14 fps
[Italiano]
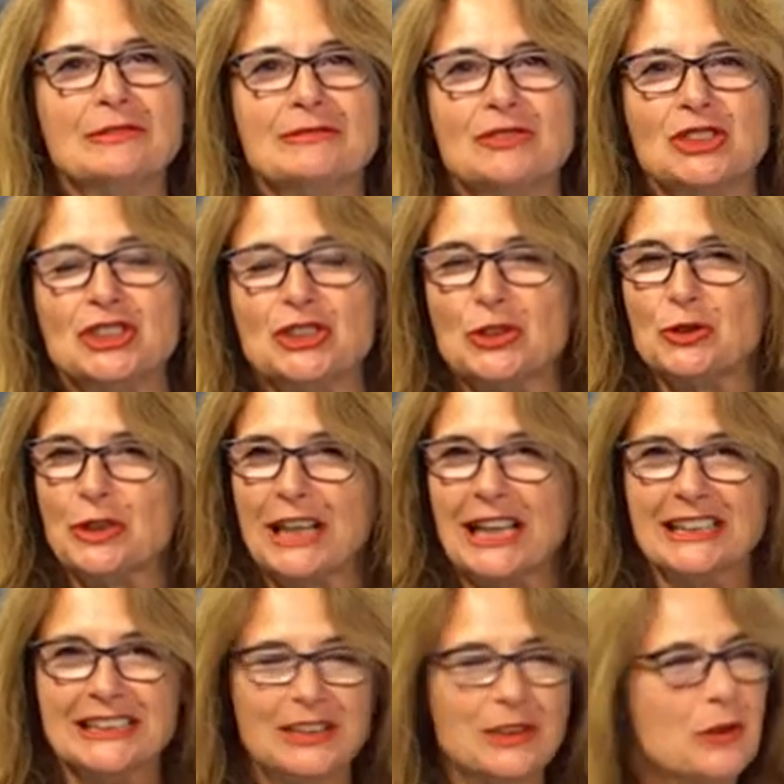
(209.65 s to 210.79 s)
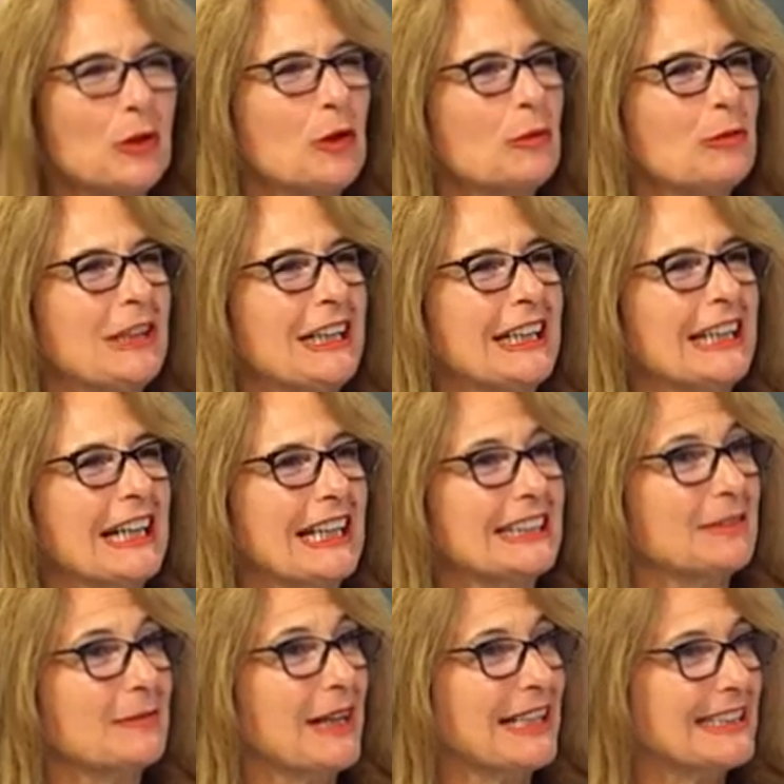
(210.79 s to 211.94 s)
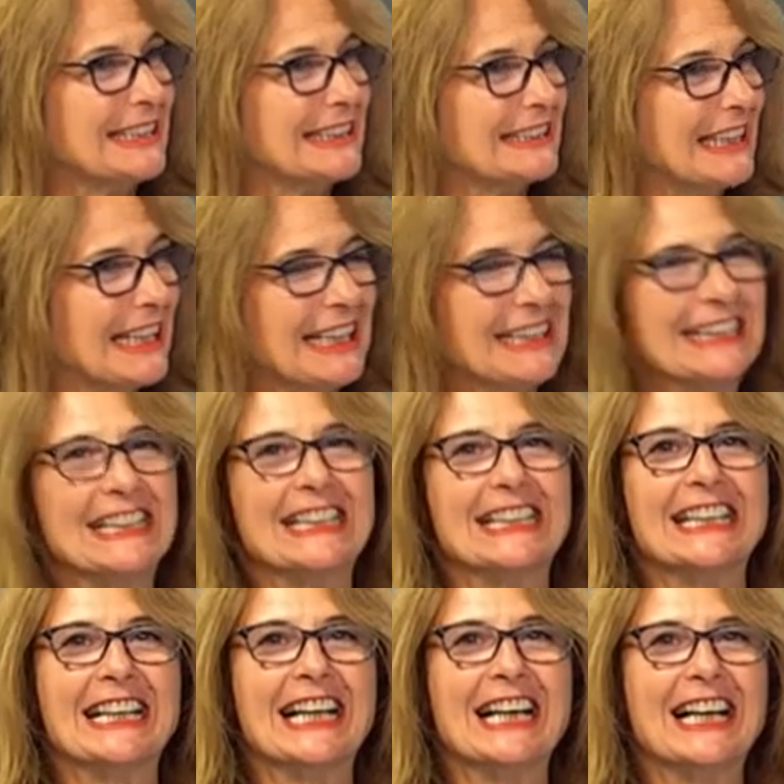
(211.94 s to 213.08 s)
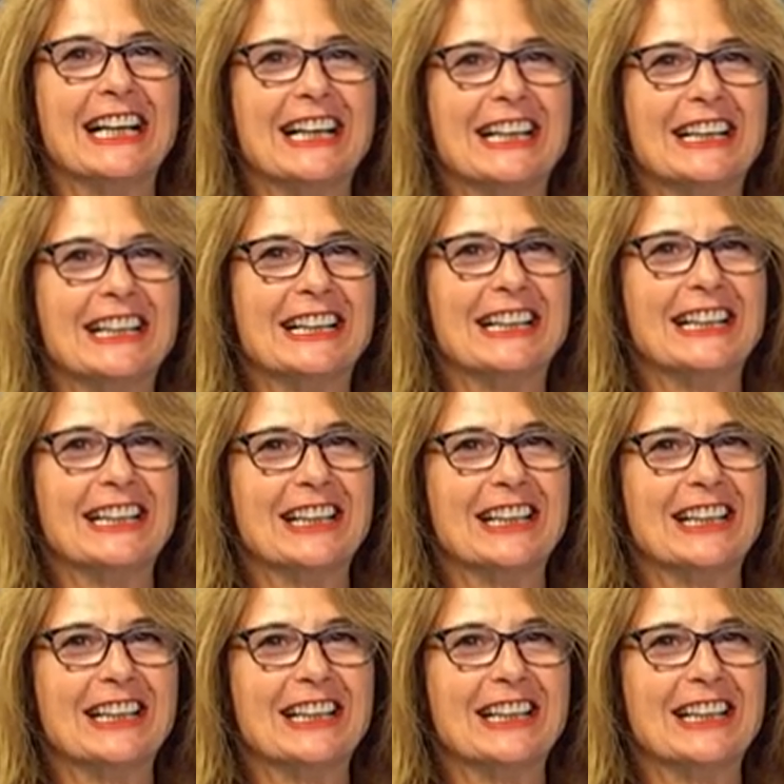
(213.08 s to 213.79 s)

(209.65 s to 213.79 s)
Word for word: mm, ci sono grandi nomi, grandi maestri della lirica eh,